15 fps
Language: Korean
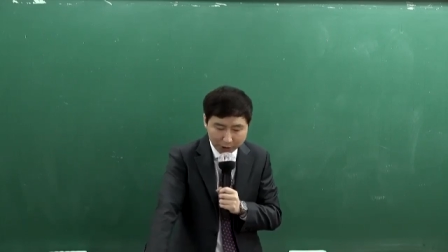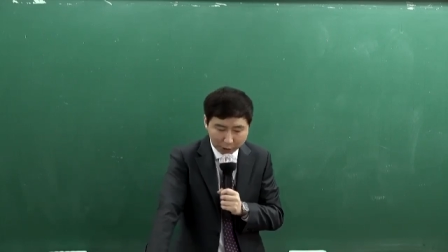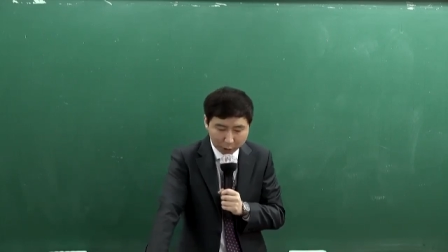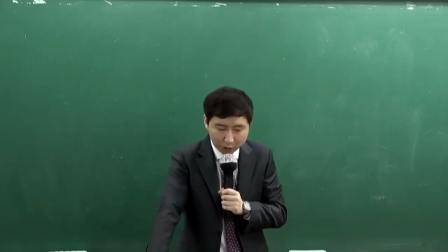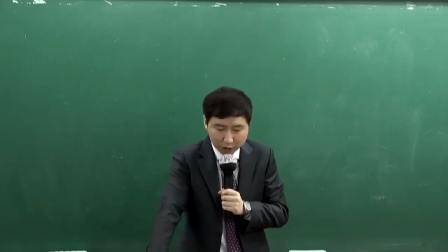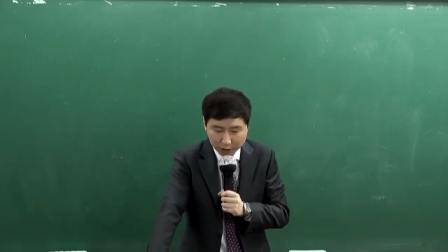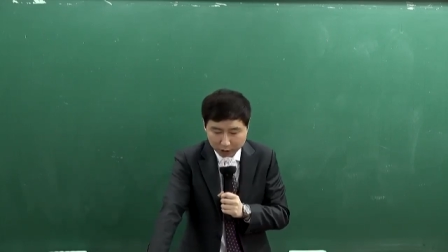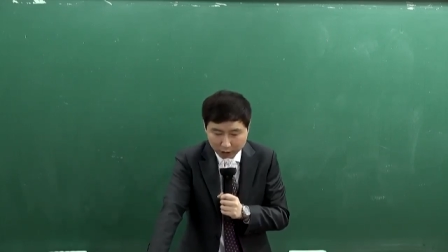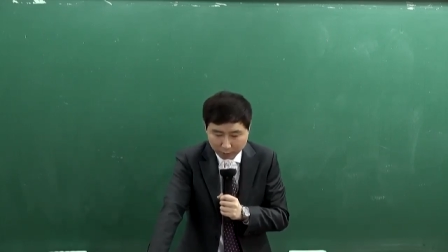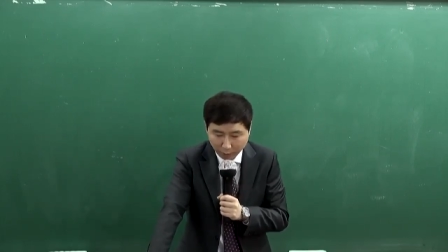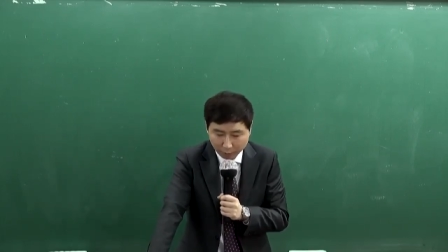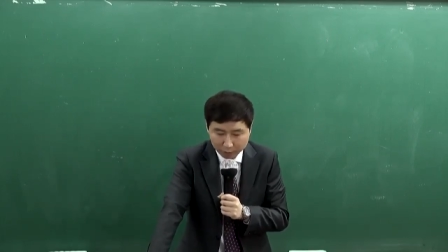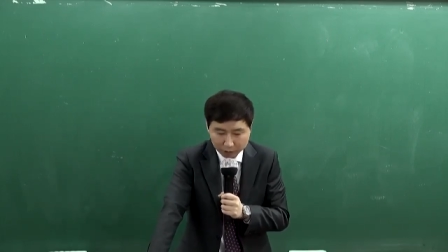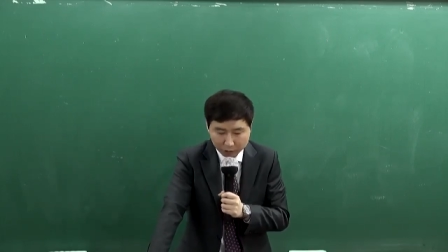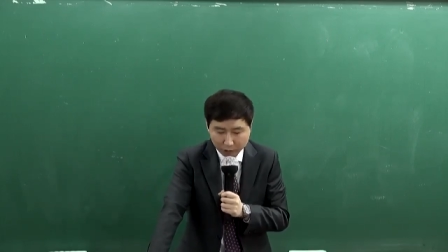폐쇄 조치의
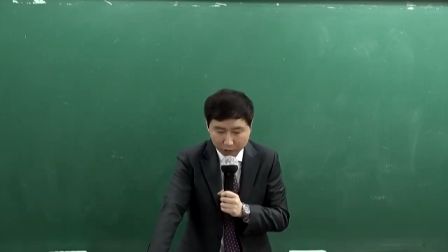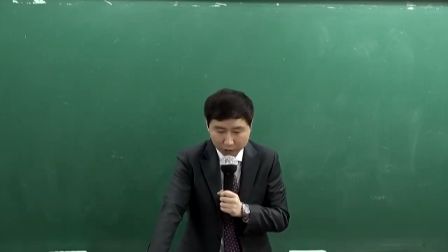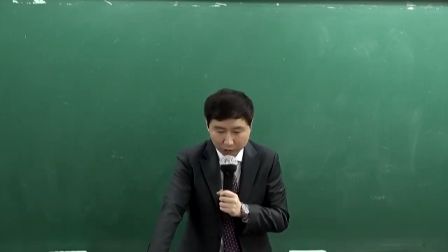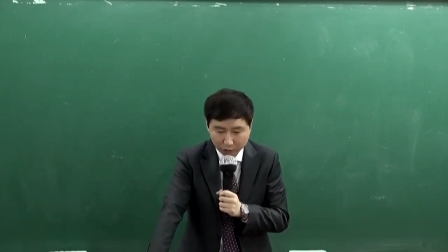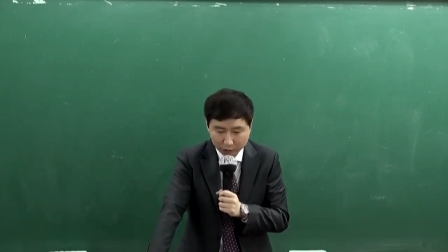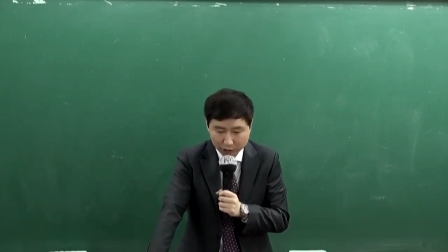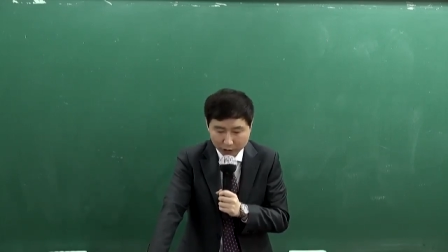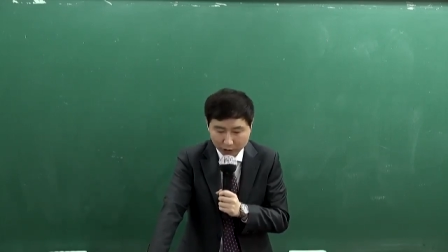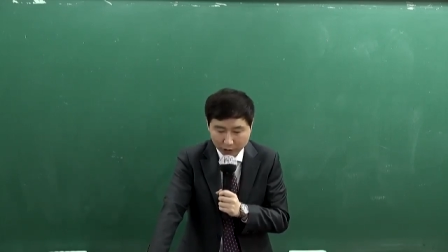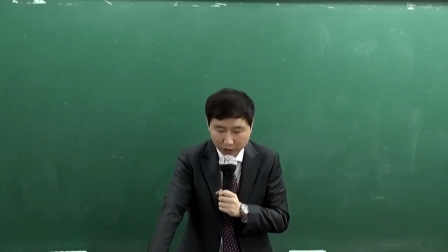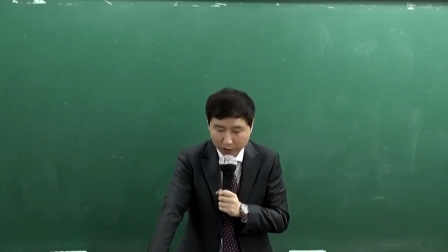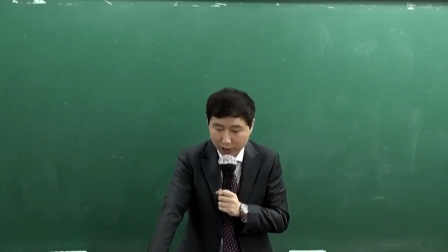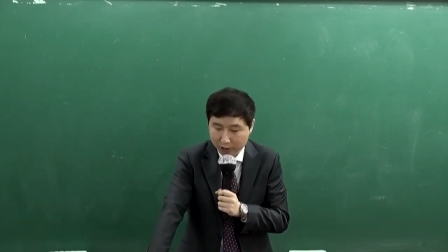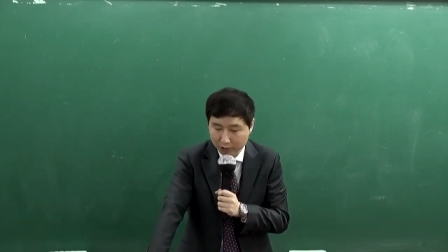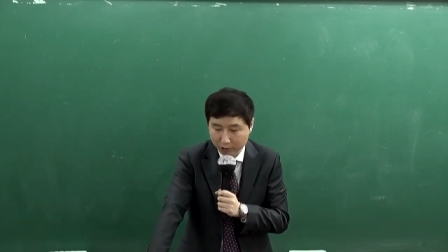법적
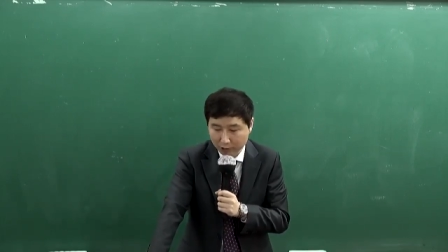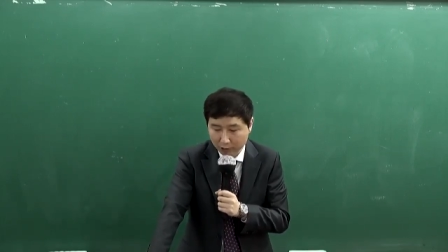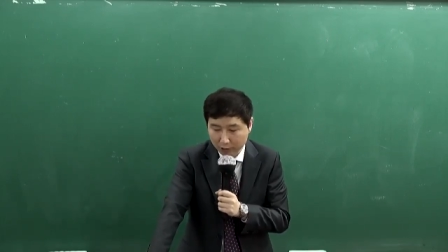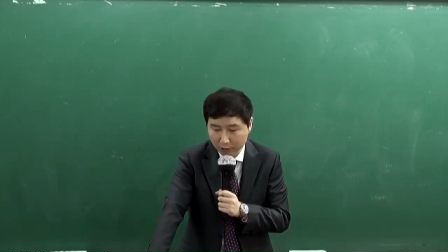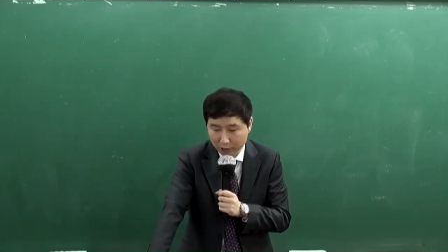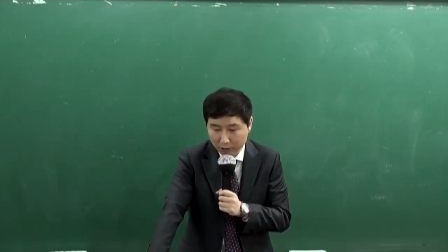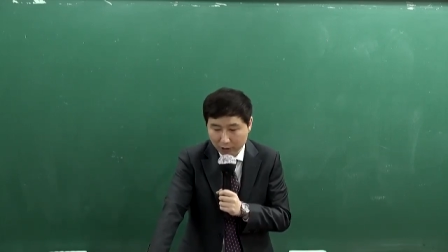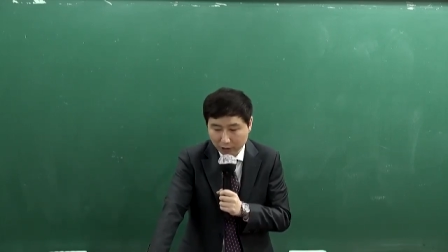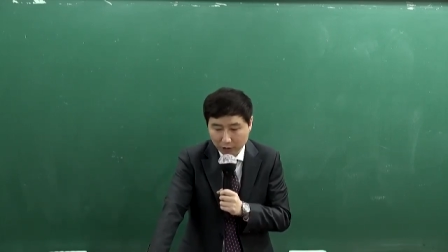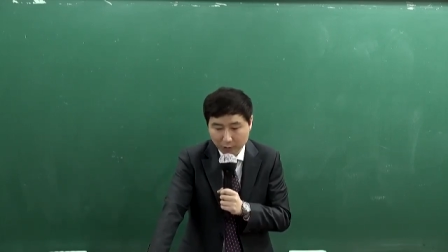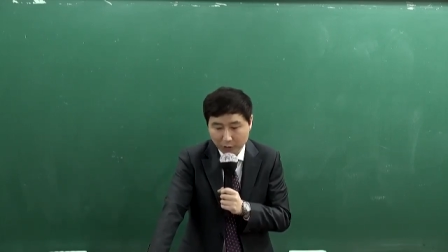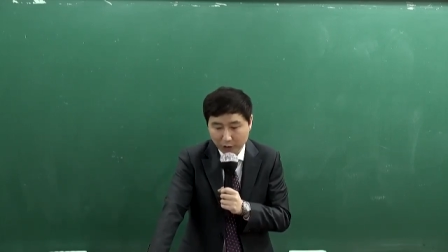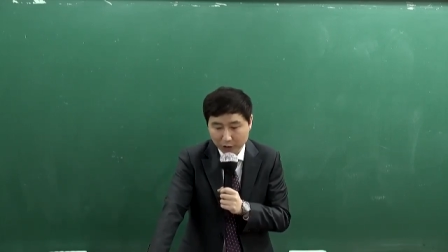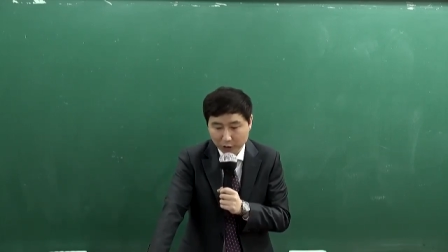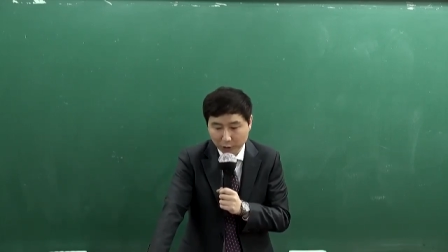정당성에 대해서
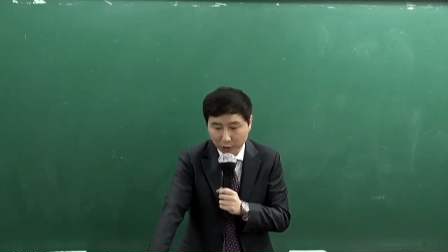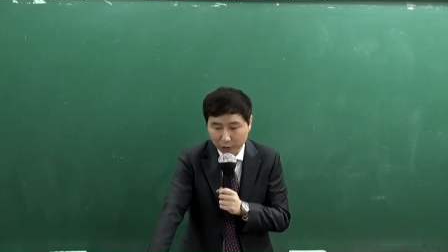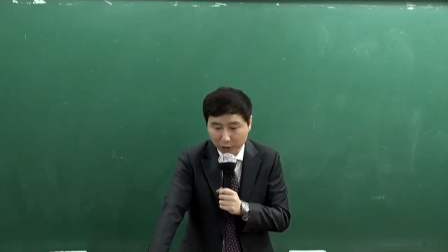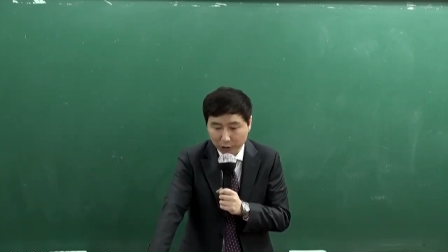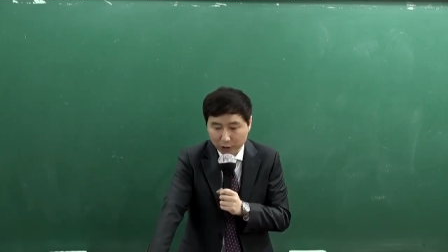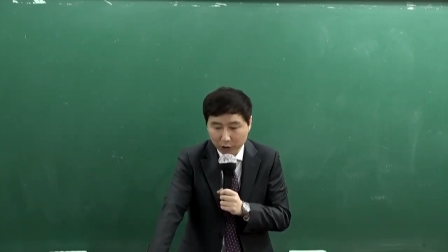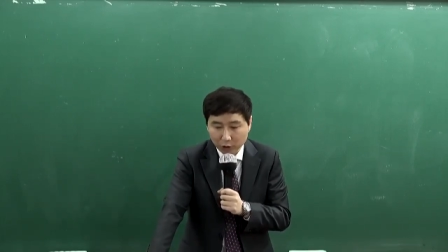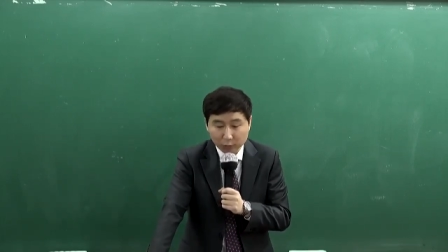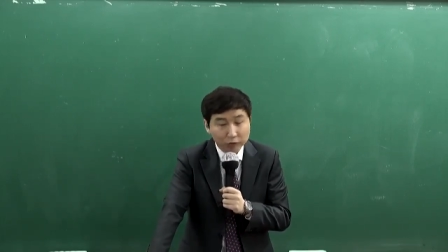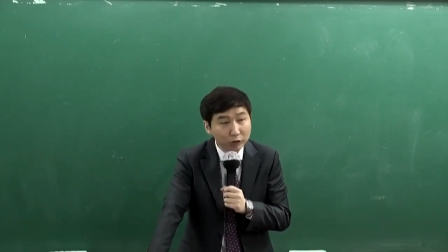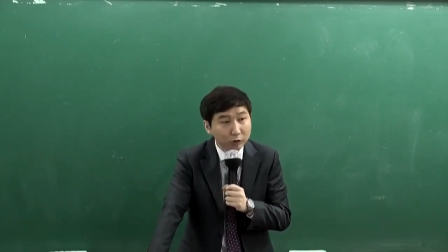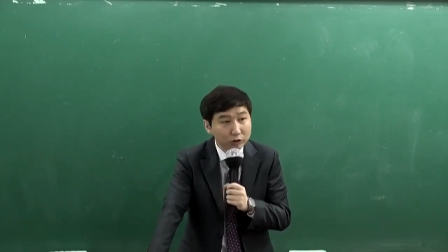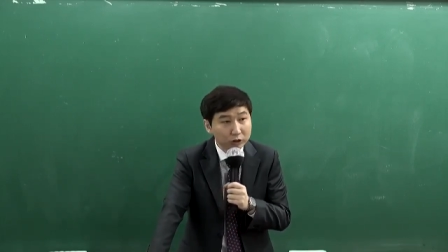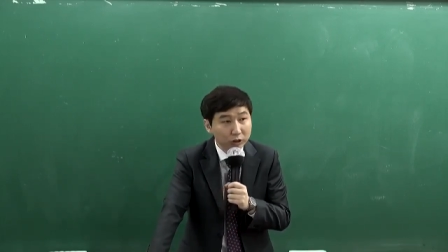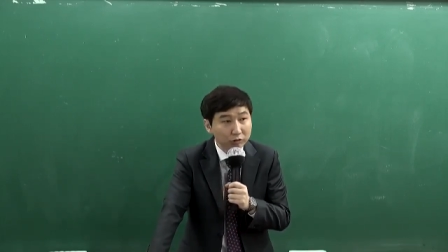설명하시오. 이걸
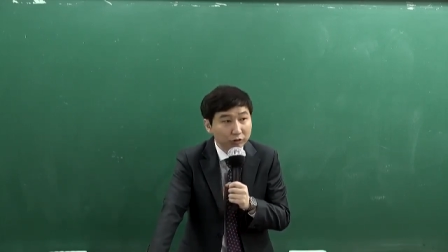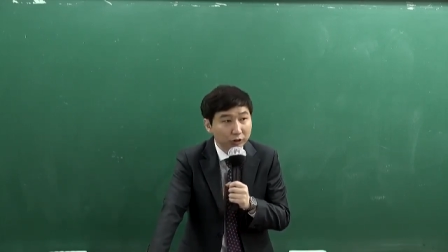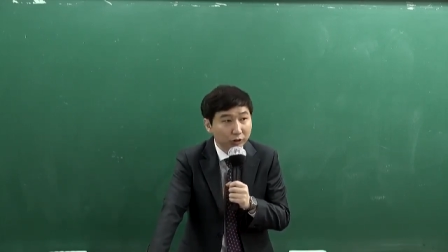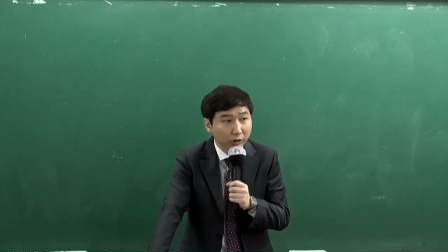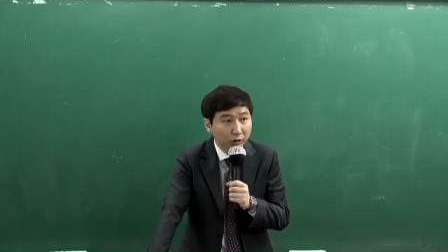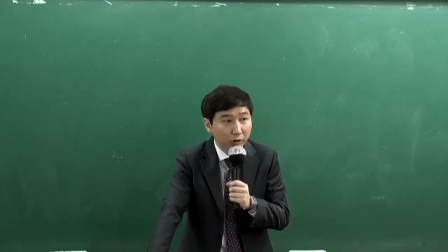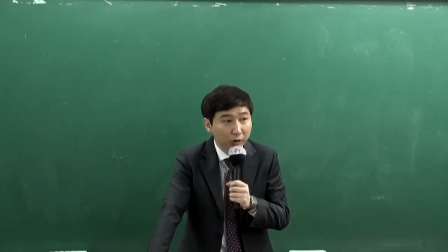푼다고 치자고요.